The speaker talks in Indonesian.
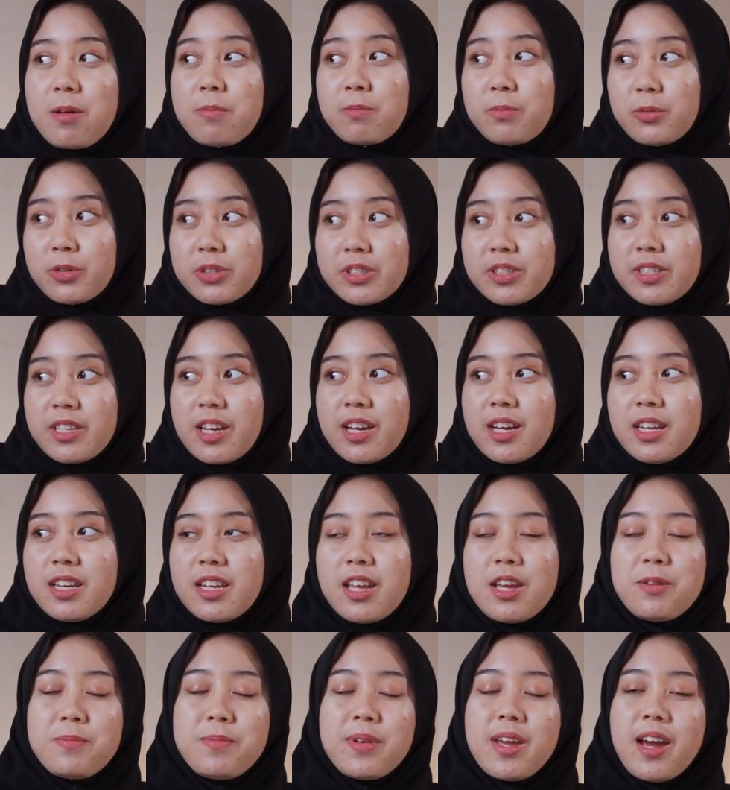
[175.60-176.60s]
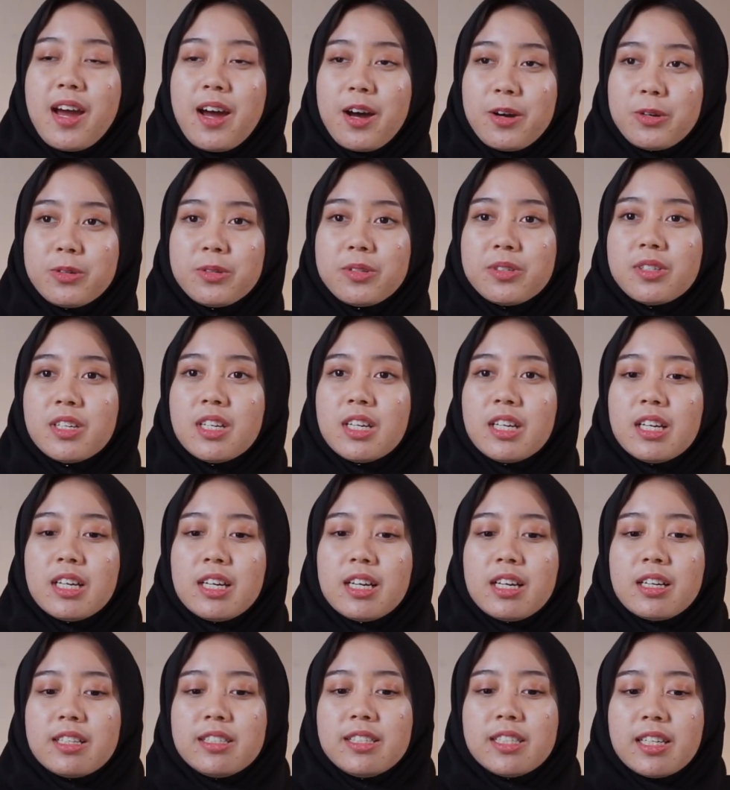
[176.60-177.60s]
kampusnya di AP House.
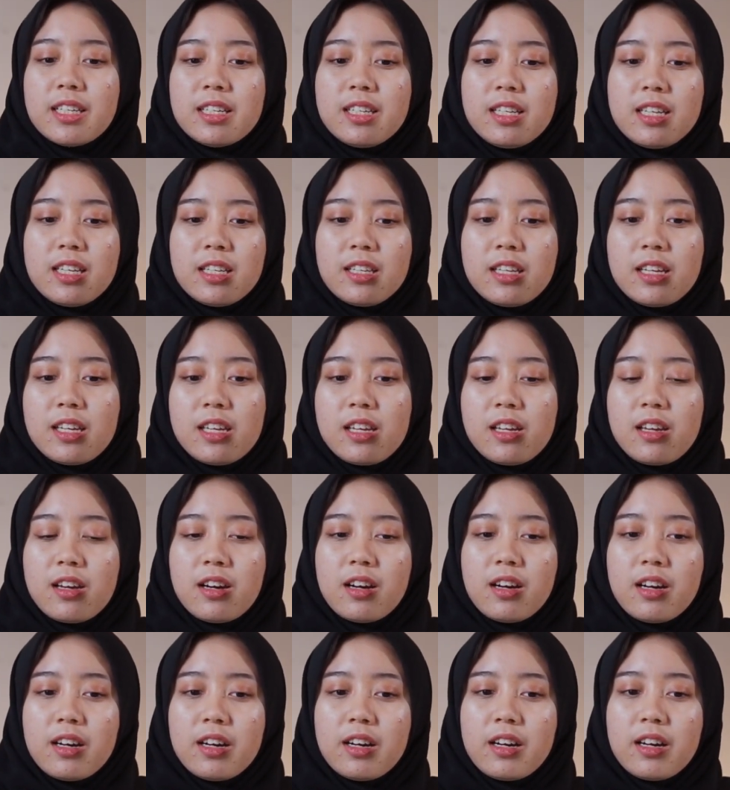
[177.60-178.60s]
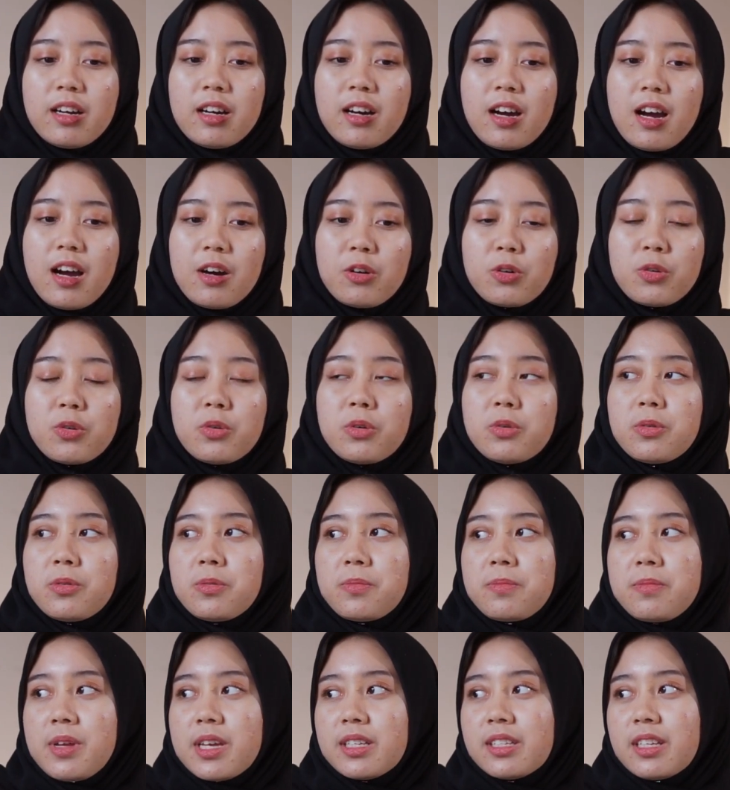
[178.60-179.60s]
Jadi uh,
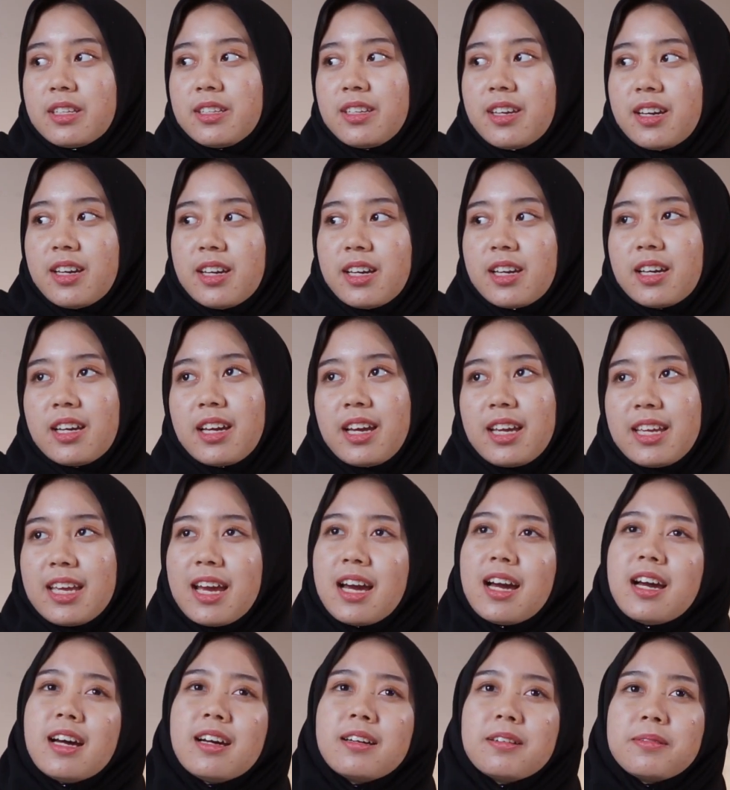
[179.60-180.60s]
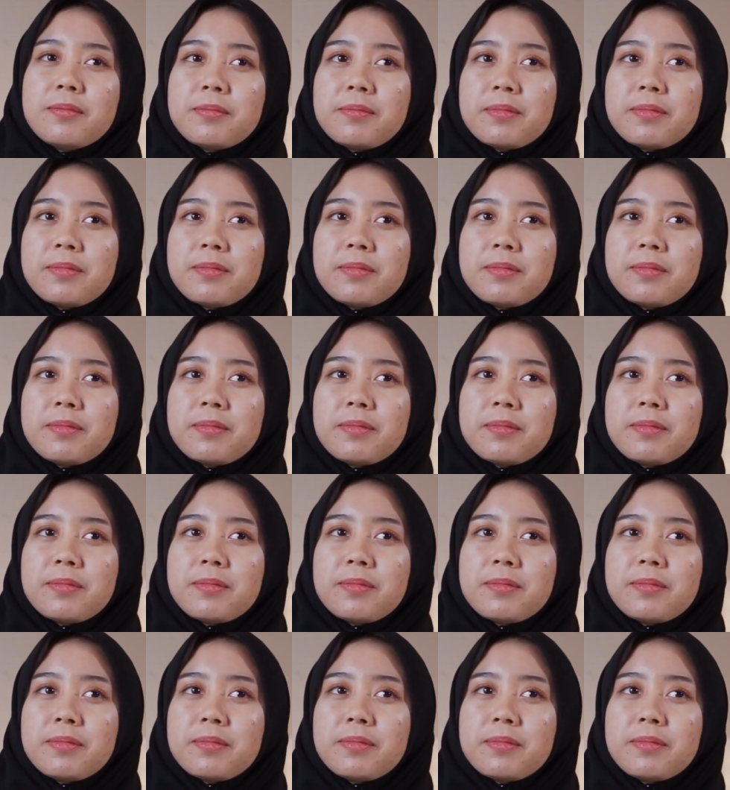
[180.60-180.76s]
aku biasanya ya